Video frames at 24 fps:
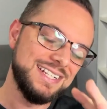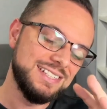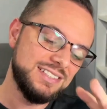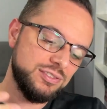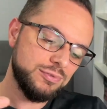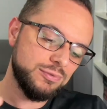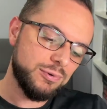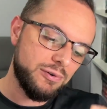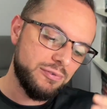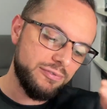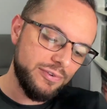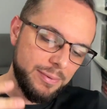
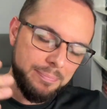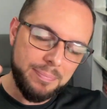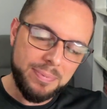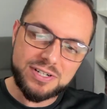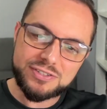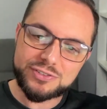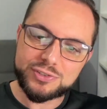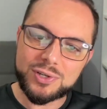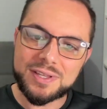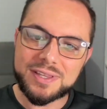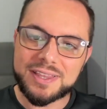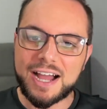desenvolver
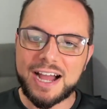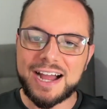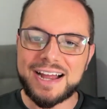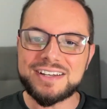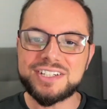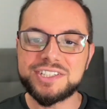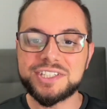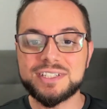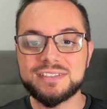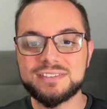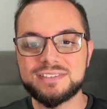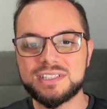
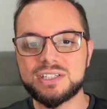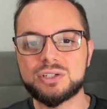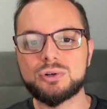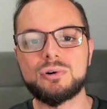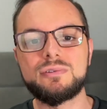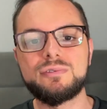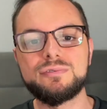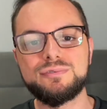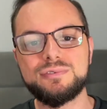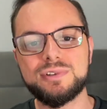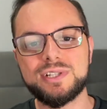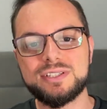personagens e
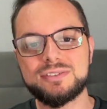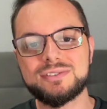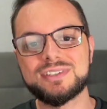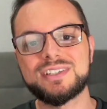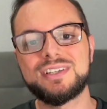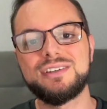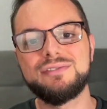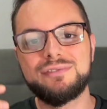conflitos que